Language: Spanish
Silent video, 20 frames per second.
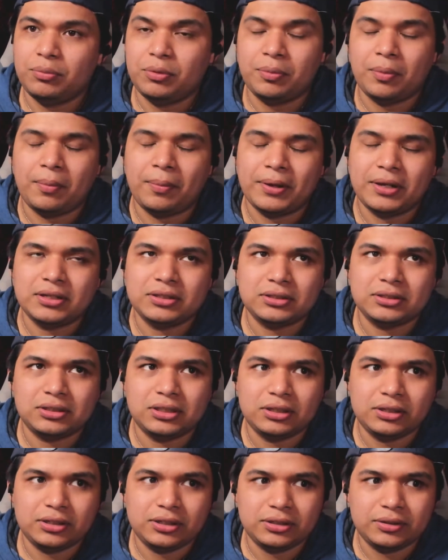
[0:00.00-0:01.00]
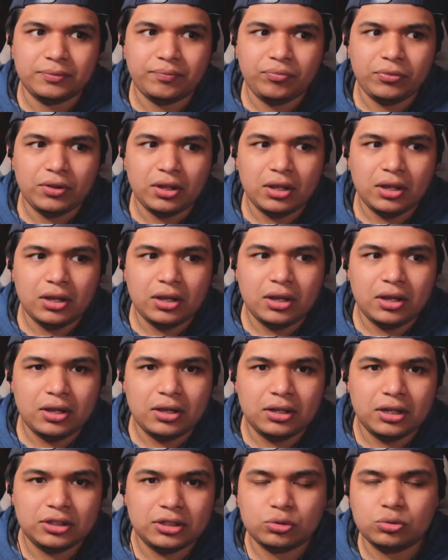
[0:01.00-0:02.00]
Mi papá este,
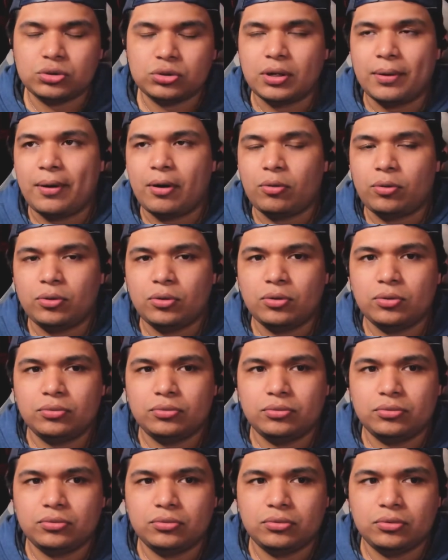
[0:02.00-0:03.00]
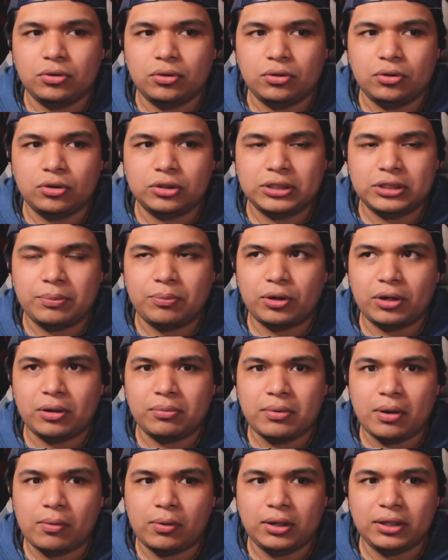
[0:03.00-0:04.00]
escuchaba ruido, o sea, porque
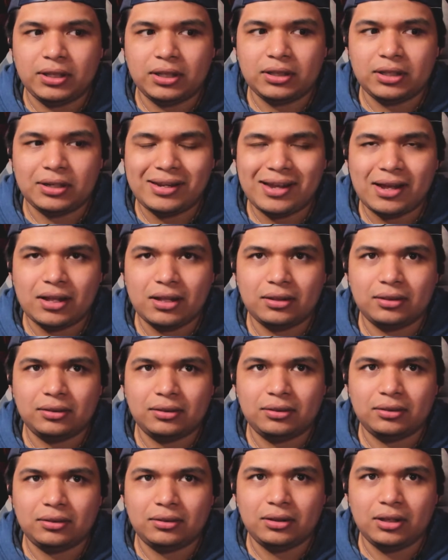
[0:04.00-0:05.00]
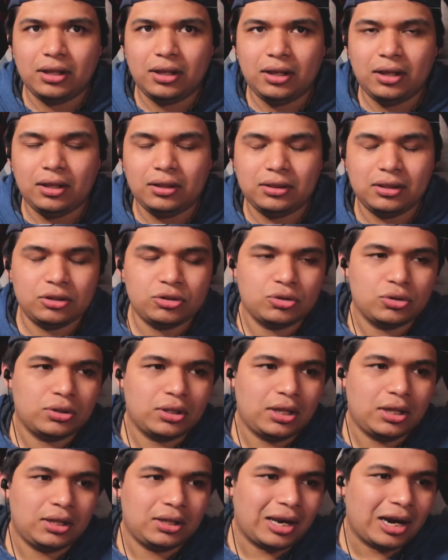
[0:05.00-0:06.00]
mi abuelita tenía eh, techo
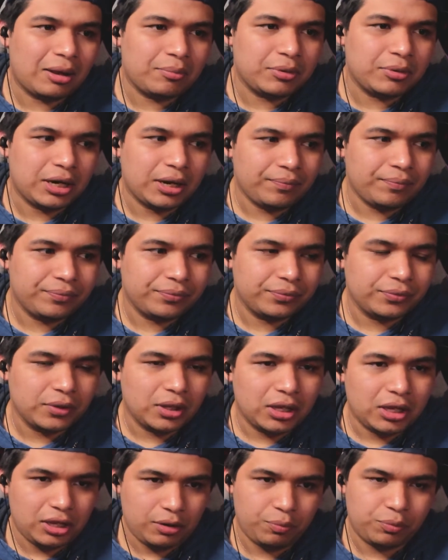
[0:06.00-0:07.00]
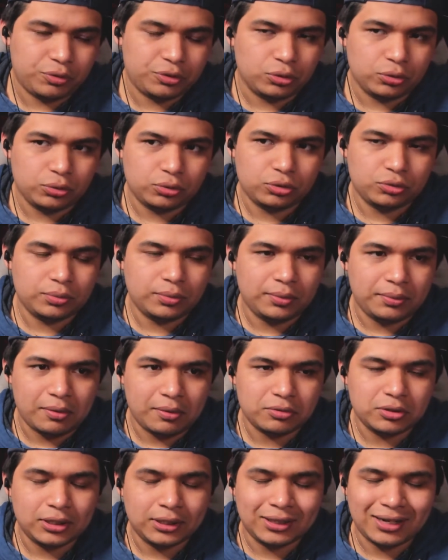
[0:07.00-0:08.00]
de, lámina y pues nosotros
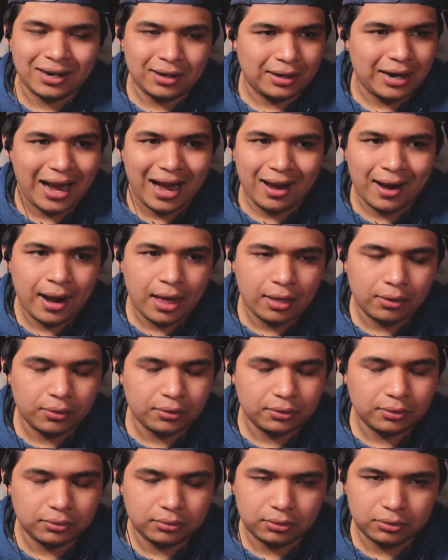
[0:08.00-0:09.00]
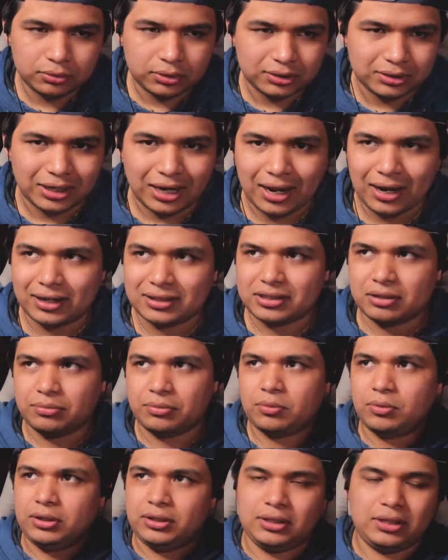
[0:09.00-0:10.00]
vivíamos literal al lado, o sea, está la casa de
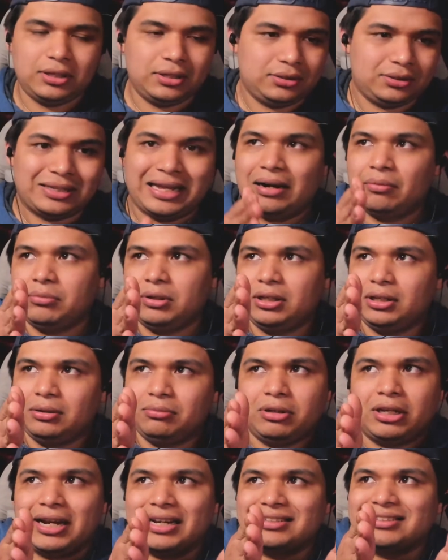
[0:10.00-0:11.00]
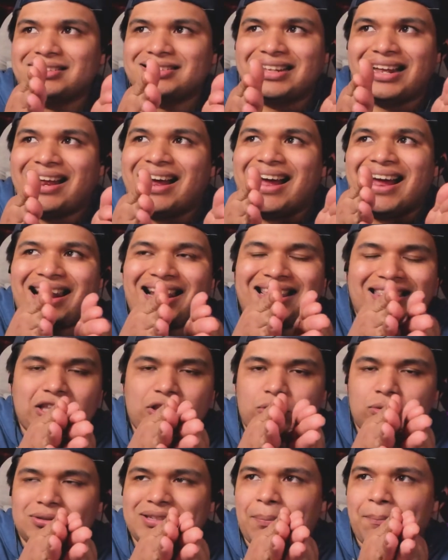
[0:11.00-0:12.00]
mi abuelita, está mi, mi casa, está al
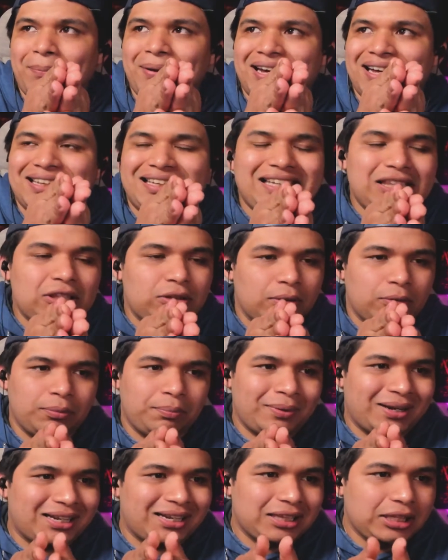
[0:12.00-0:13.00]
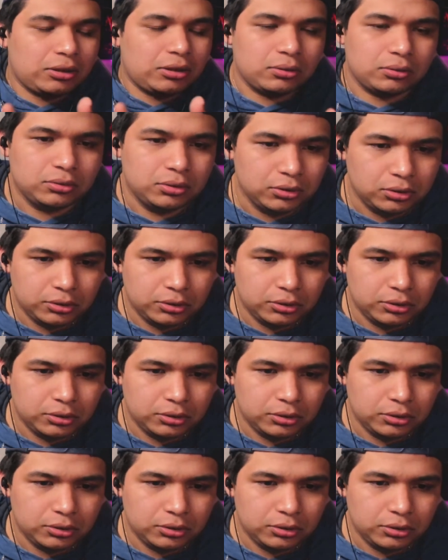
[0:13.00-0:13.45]
ladito, o sea, pegadito, güey, pegadito